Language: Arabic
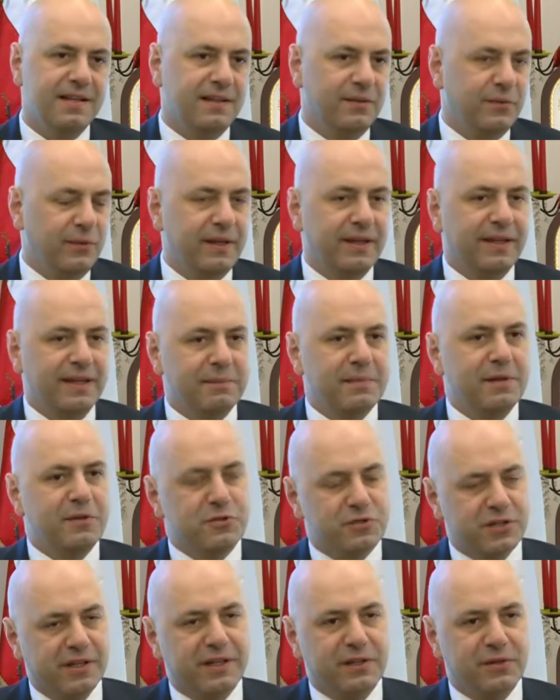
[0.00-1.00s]
ولكن من
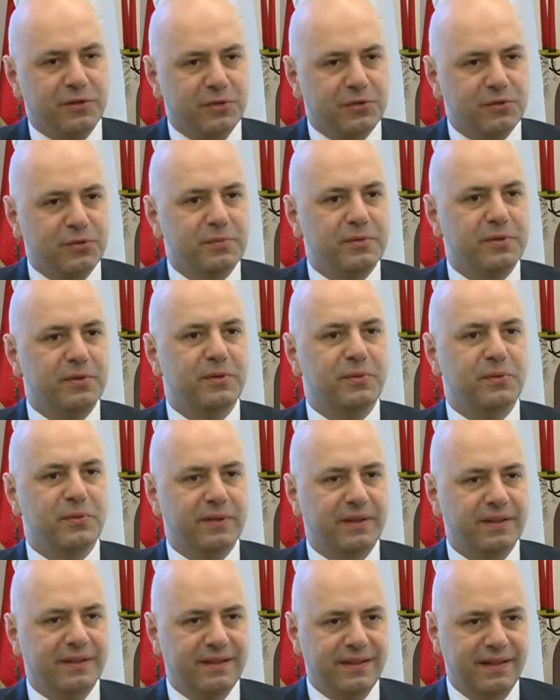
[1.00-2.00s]
يشكل الحكومه هو
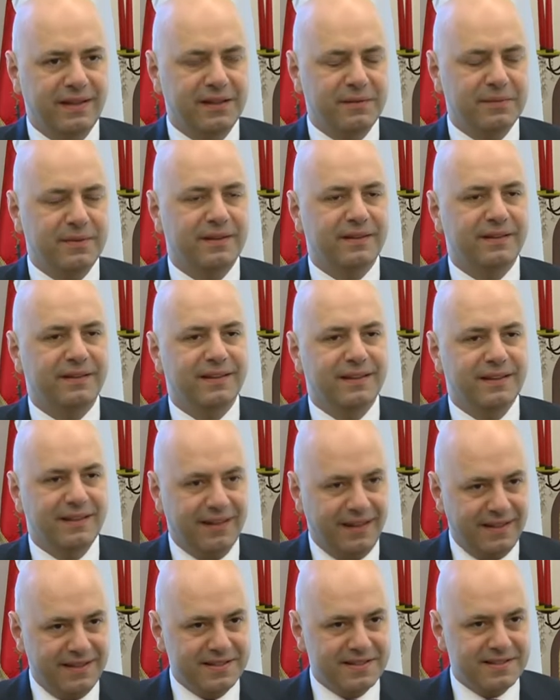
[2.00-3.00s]
دائما
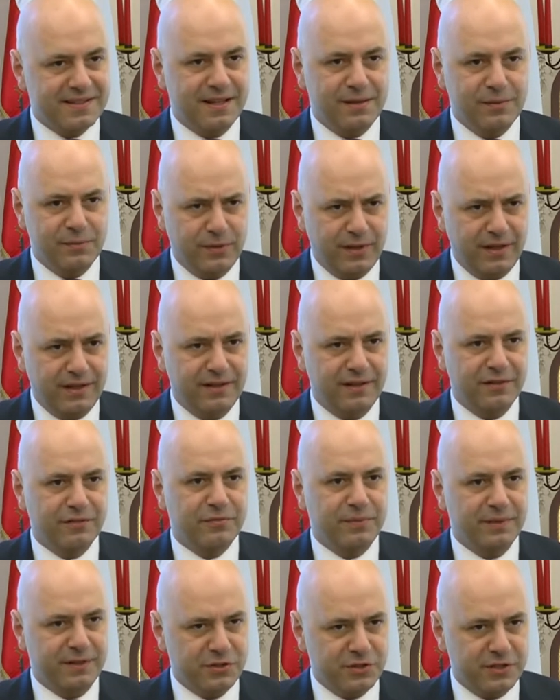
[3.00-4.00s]
رئيس المكلف
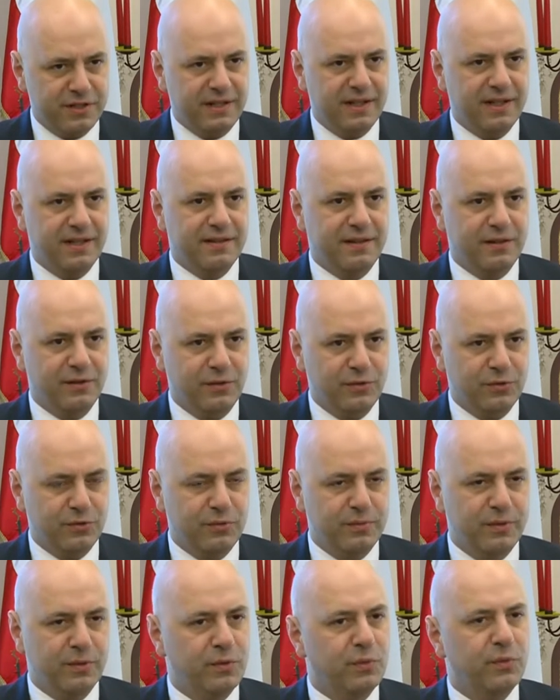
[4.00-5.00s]
بتشكيل هذه
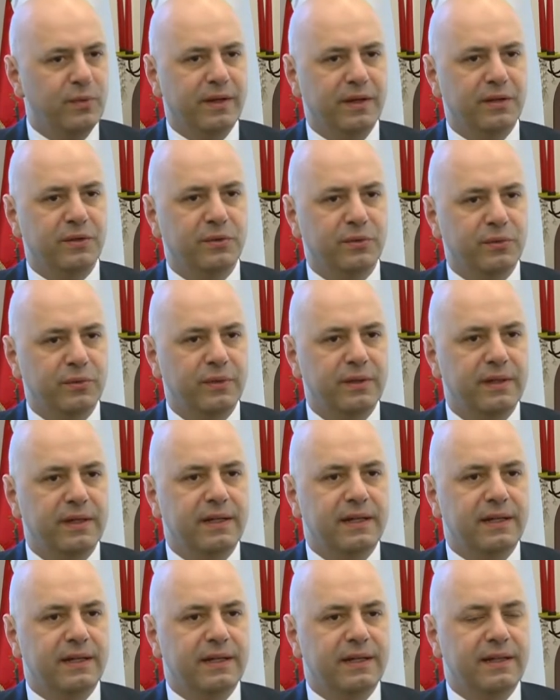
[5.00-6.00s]
الحكومه وهو عنده
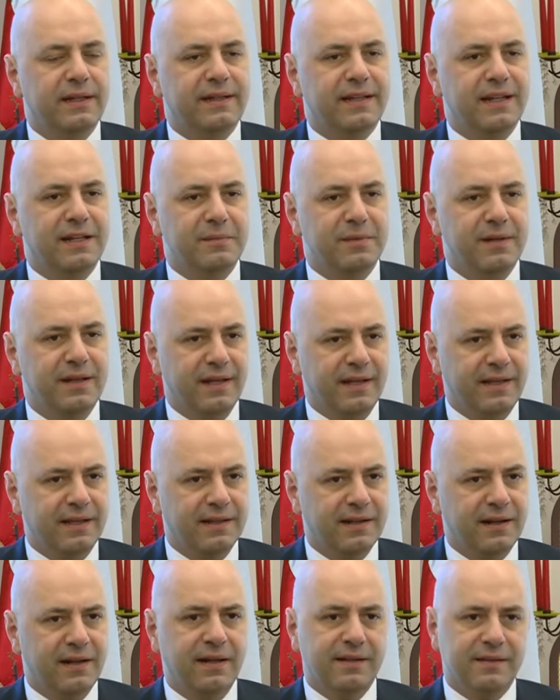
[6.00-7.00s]
آه، الكلمه
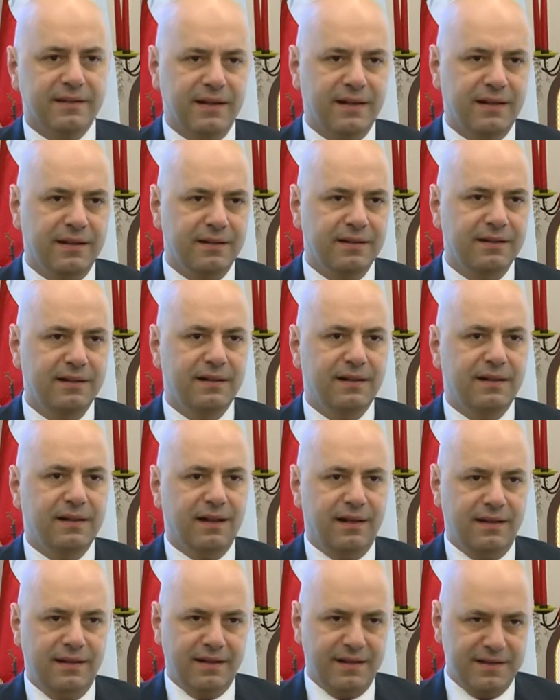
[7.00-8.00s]
الاخيره ليطرحها
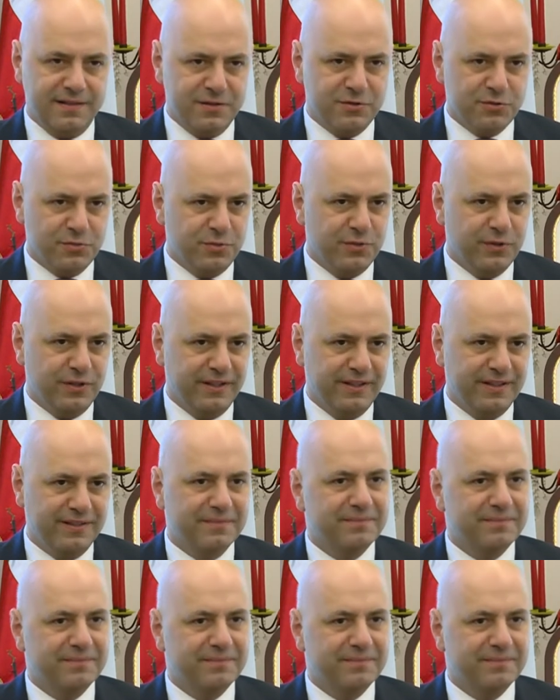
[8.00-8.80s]
على رئيس الجمهوريه